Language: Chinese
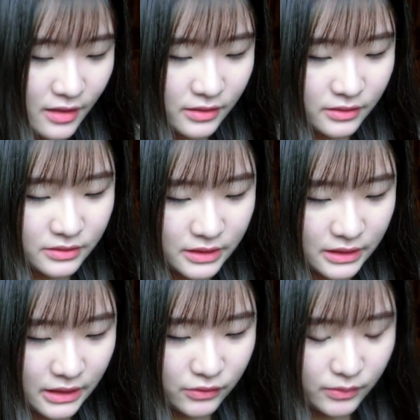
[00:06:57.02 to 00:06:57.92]
然后接
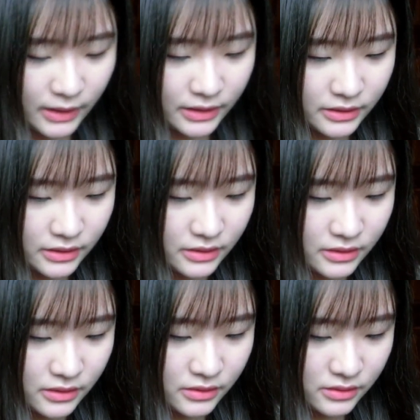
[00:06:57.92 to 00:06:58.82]
下来我买了一
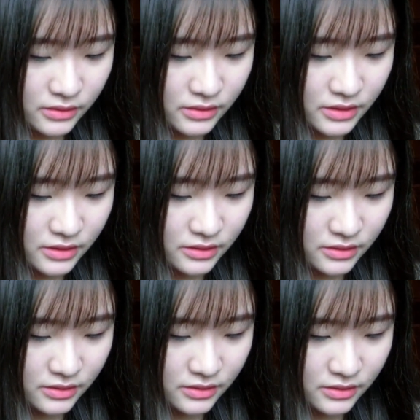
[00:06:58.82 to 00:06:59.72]
个这
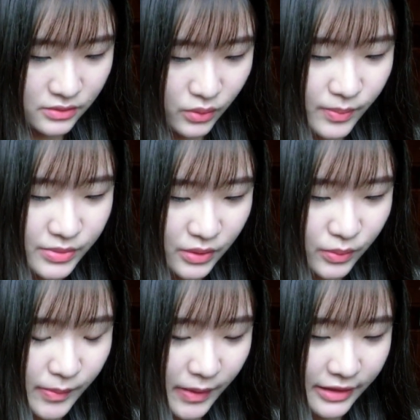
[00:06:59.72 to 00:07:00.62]
个，我也不知道会
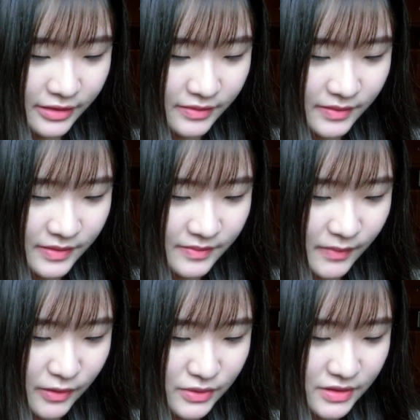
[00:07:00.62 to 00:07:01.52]
不会买的帽